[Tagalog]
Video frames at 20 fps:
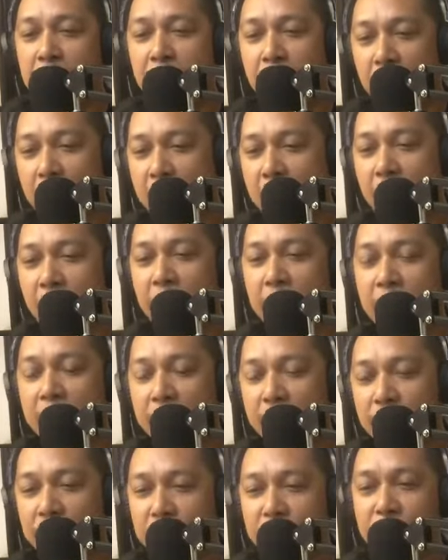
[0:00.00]
Parang
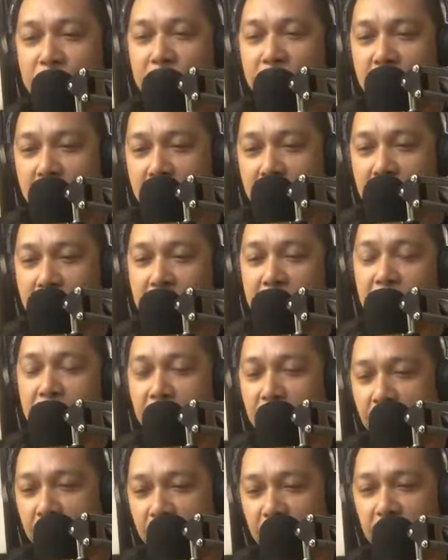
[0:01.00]
ex mo na,
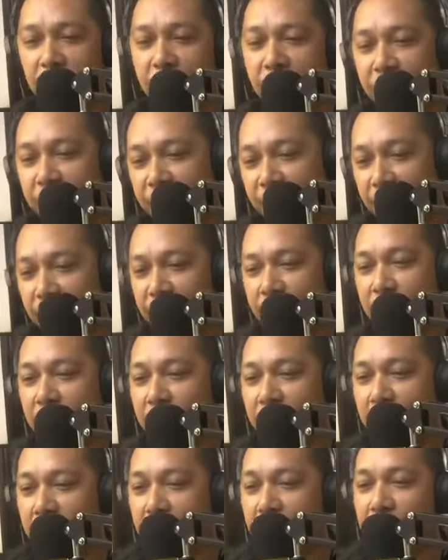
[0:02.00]

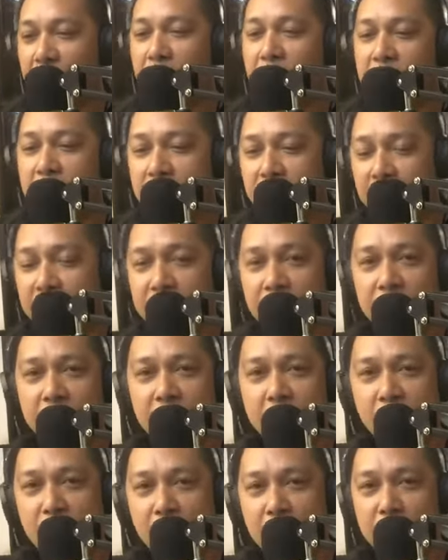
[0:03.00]
na
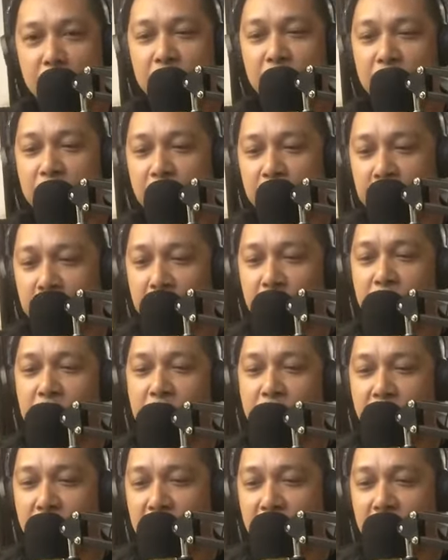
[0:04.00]
iniwan mo siya
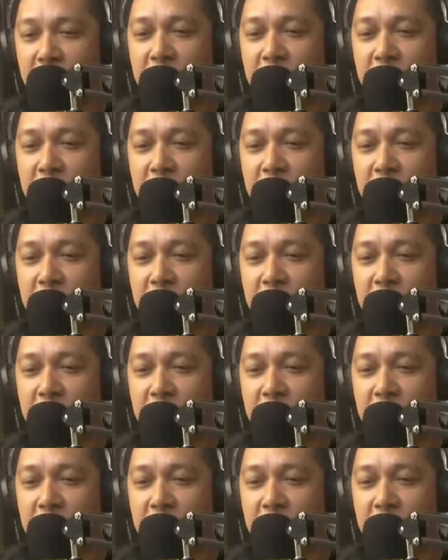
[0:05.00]
noon.